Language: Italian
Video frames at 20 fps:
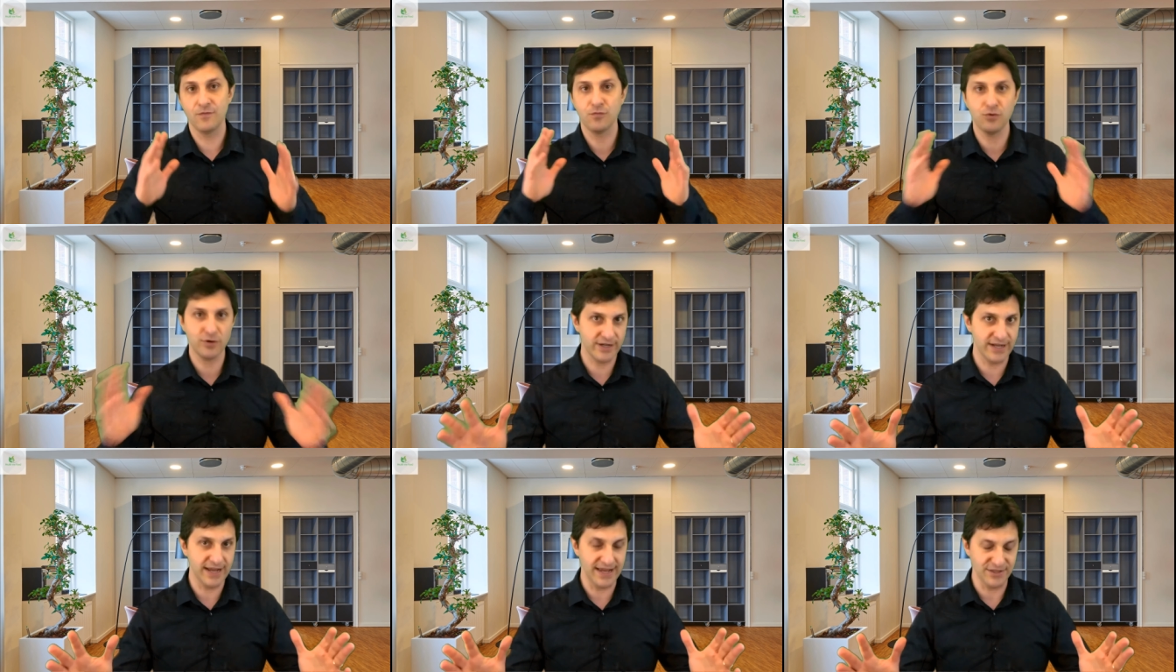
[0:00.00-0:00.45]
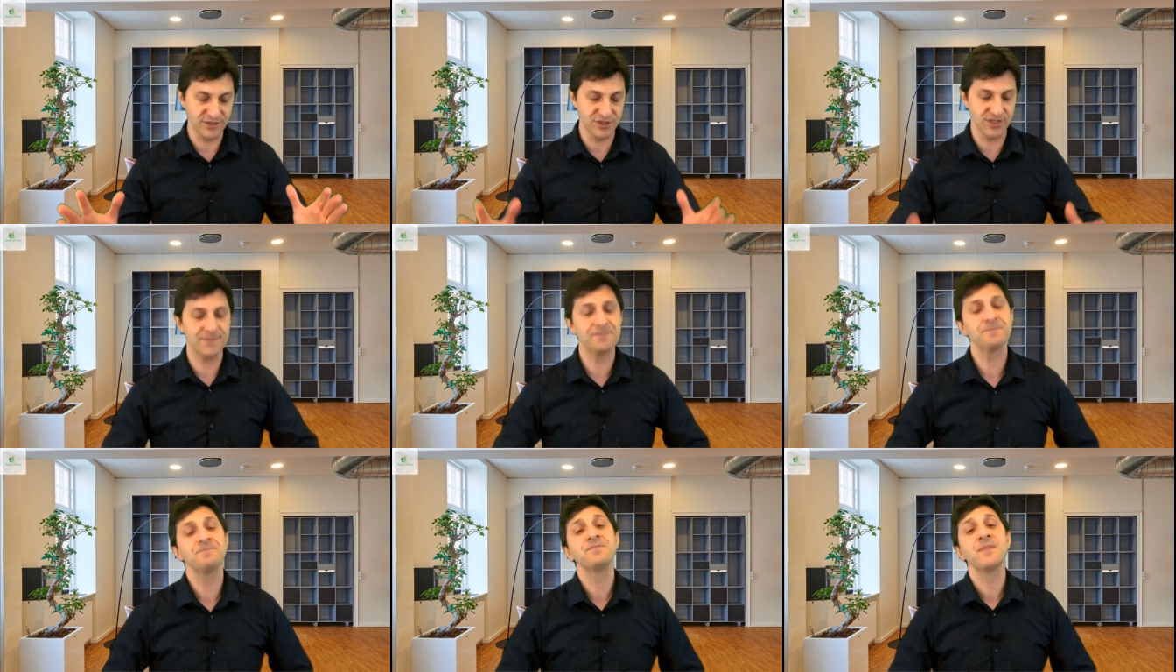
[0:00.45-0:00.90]
fuori
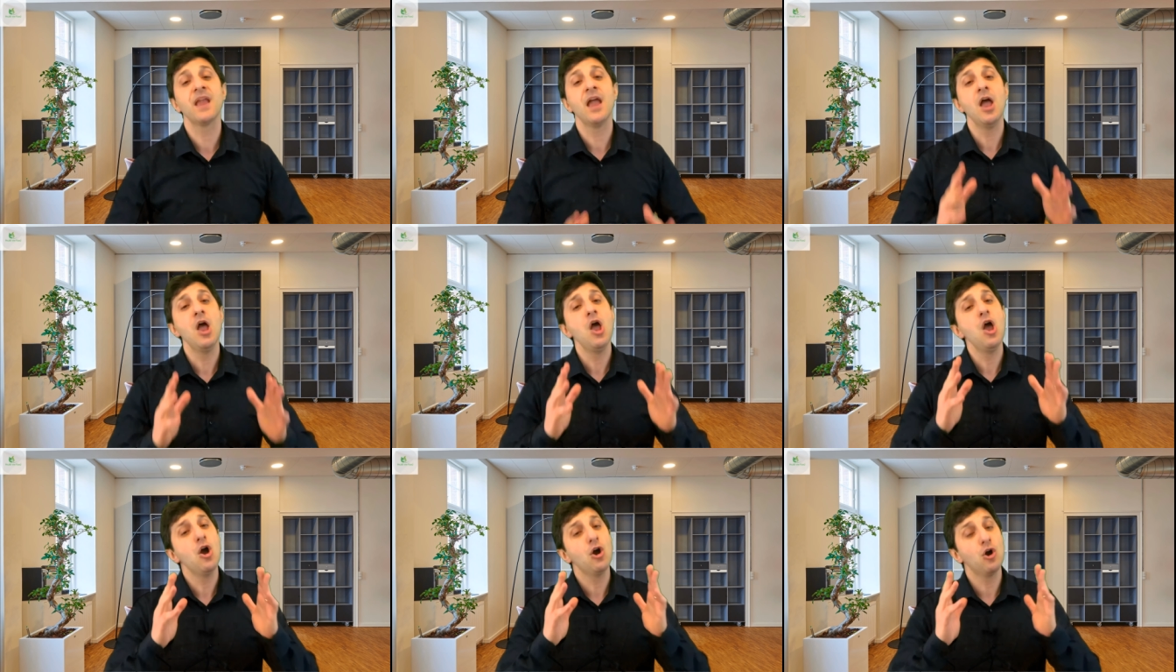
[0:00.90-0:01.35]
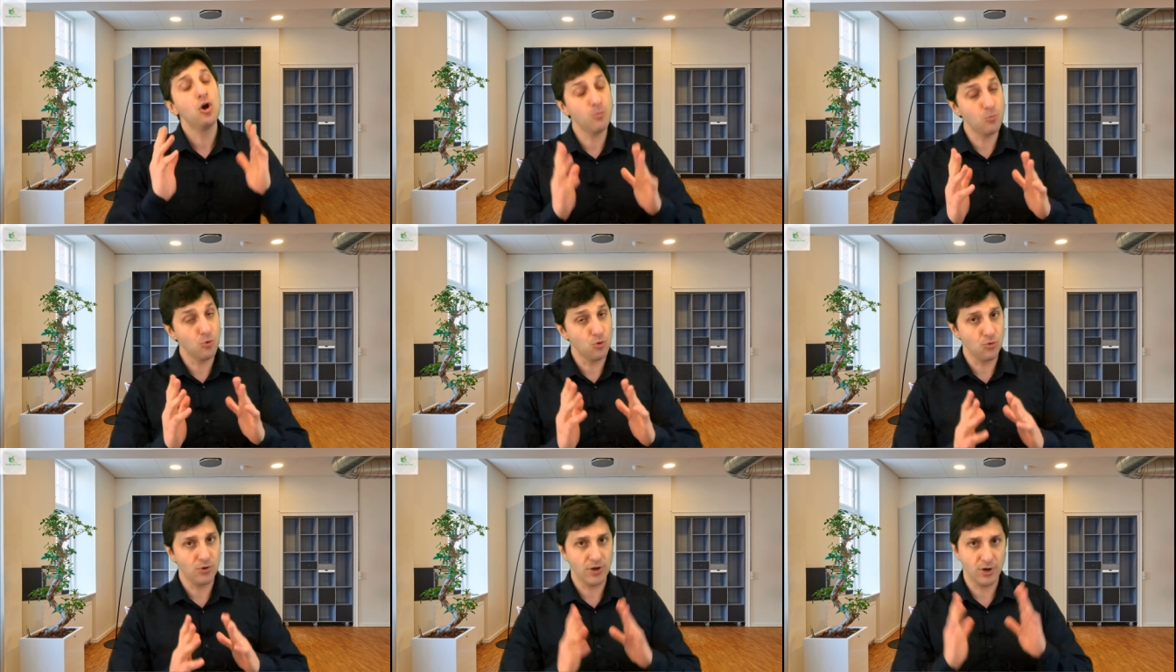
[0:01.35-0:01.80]
legge.
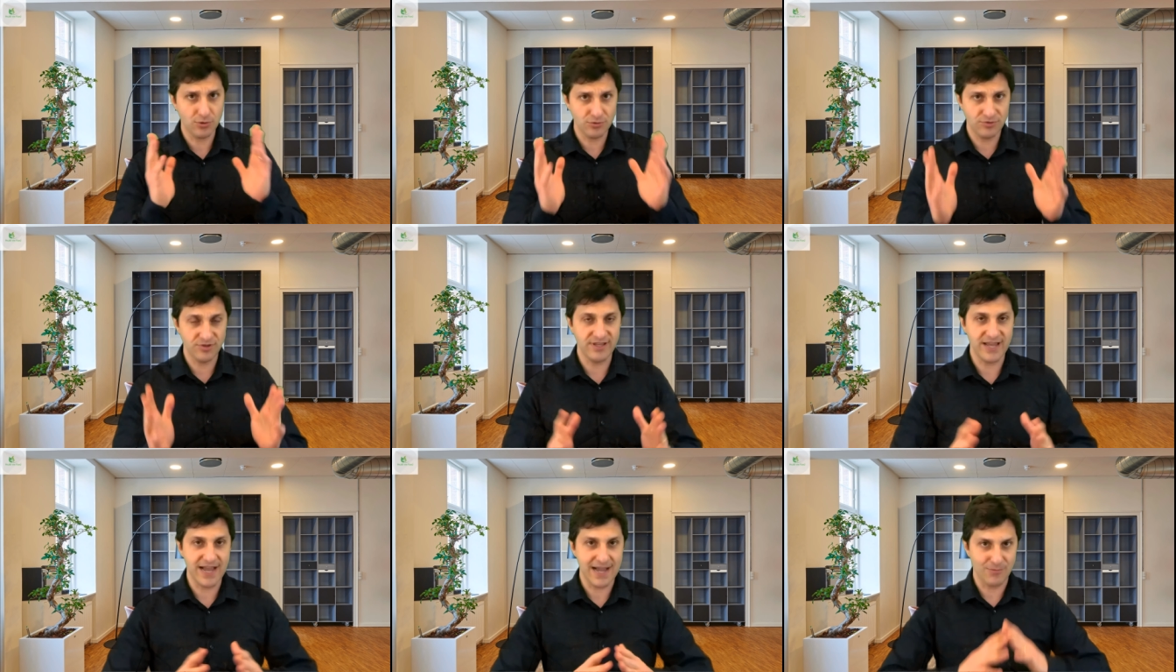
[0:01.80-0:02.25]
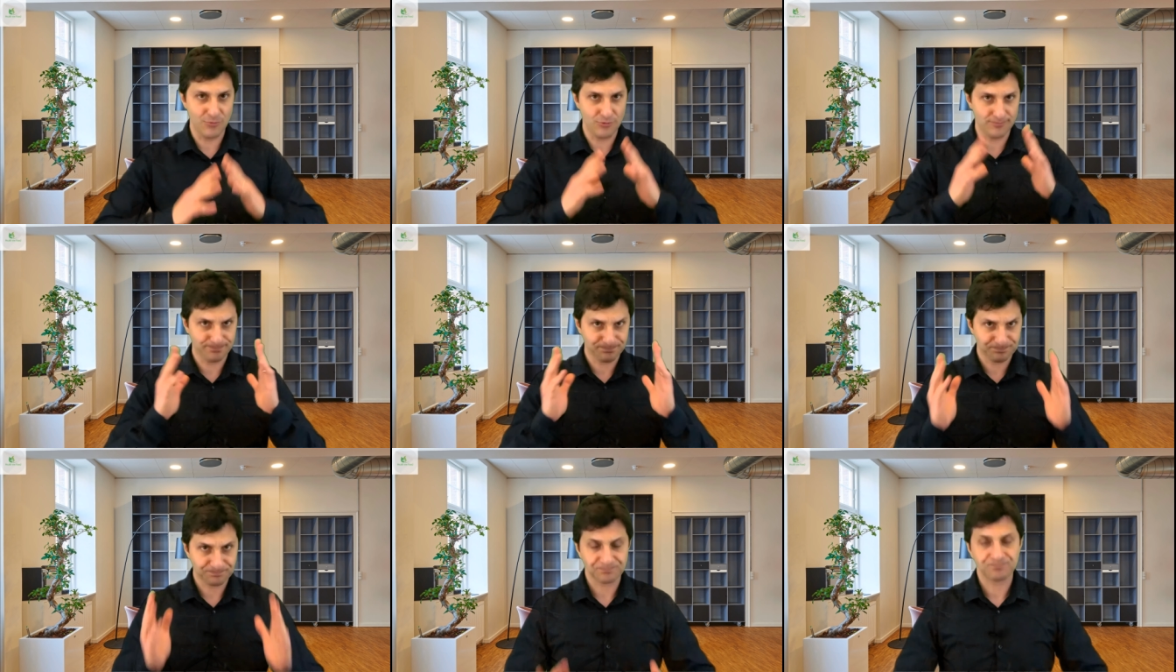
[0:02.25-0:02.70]
Comunque,
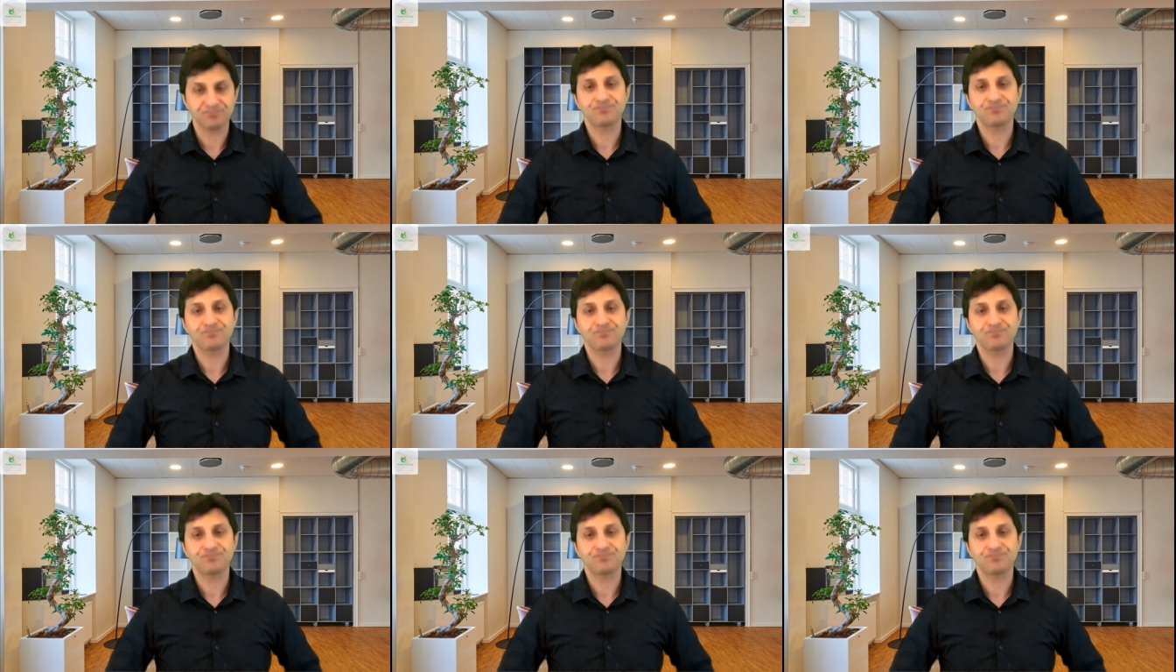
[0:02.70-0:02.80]
continuiamo.